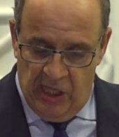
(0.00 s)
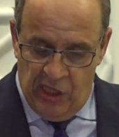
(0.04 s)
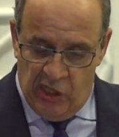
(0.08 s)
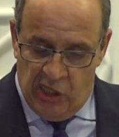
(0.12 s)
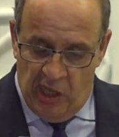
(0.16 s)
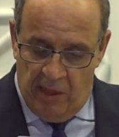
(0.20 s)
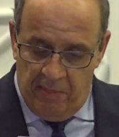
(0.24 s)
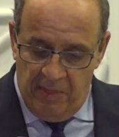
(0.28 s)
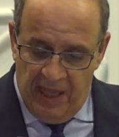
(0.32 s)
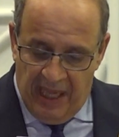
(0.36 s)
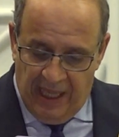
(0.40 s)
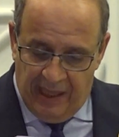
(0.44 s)

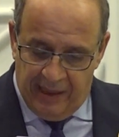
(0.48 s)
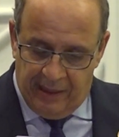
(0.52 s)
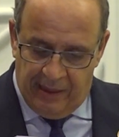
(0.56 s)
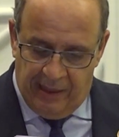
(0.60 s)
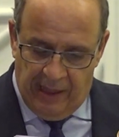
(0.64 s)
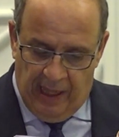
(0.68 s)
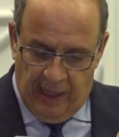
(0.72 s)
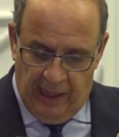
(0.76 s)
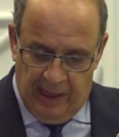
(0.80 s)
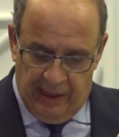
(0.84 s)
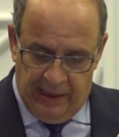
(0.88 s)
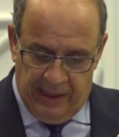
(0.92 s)
جميع
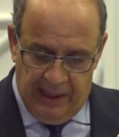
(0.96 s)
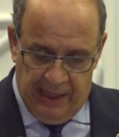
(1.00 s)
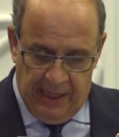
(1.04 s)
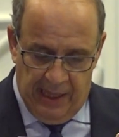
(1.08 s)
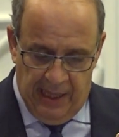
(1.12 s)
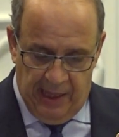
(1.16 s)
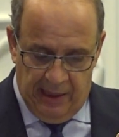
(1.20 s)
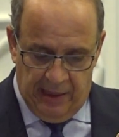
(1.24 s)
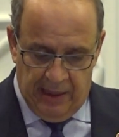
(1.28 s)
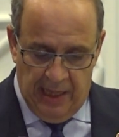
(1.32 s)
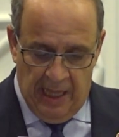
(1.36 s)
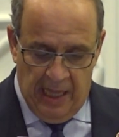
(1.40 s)

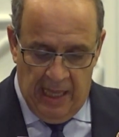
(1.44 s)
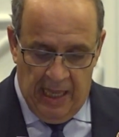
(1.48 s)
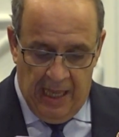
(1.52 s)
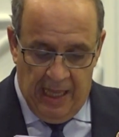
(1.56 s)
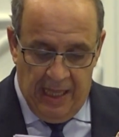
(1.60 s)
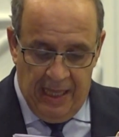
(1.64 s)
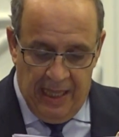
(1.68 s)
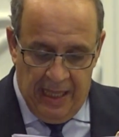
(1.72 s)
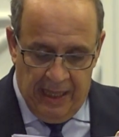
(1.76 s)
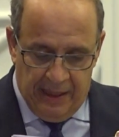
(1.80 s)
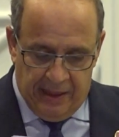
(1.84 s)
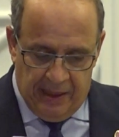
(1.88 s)
التحديات
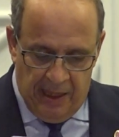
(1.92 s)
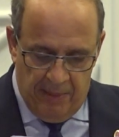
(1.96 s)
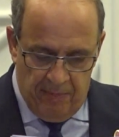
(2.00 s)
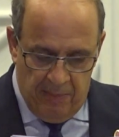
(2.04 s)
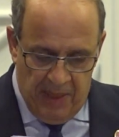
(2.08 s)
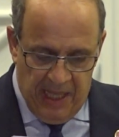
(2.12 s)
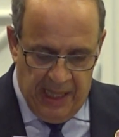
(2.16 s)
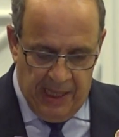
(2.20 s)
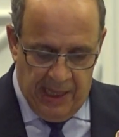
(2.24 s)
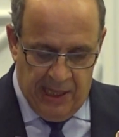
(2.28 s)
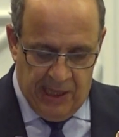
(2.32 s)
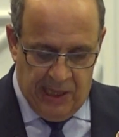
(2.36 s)
التي
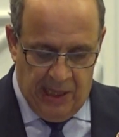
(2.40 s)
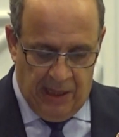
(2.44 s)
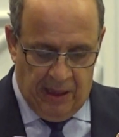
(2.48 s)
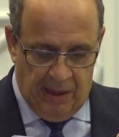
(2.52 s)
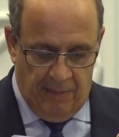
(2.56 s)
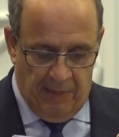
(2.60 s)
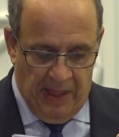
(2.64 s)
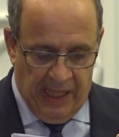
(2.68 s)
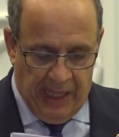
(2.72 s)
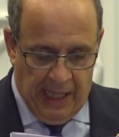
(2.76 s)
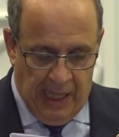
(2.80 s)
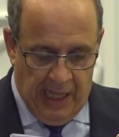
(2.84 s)
ميزت
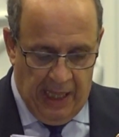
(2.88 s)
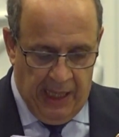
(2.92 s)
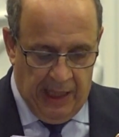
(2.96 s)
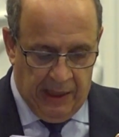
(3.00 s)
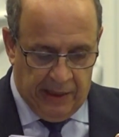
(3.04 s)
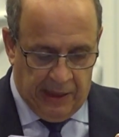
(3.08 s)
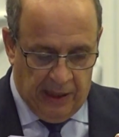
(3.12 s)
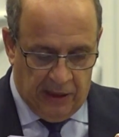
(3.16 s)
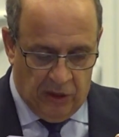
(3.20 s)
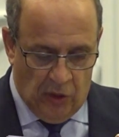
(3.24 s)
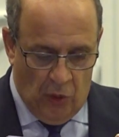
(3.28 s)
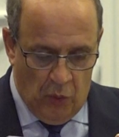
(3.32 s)
مراحل
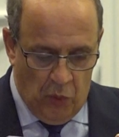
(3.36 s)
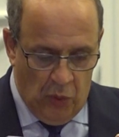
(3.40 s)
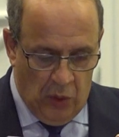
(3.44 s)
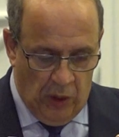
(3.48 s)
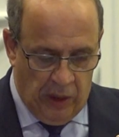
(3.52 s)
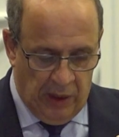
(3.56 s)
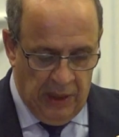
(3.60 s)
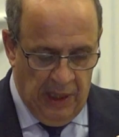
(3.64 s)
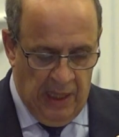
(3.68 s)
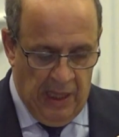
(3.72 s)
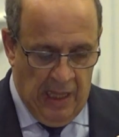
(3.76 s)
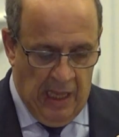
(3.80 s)

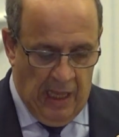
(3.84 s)
تطور